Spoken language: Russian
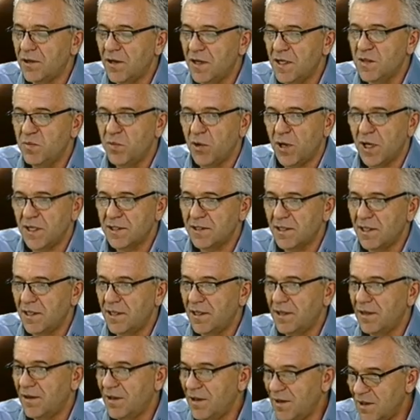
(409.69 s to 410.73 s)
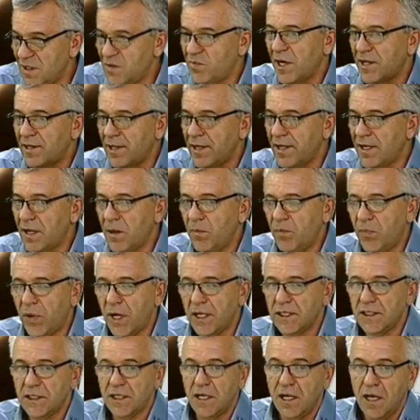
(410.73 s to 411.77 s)
избирателей, избирательной
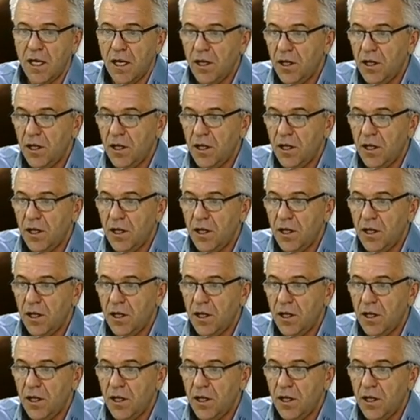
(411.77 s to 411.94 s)
кампании.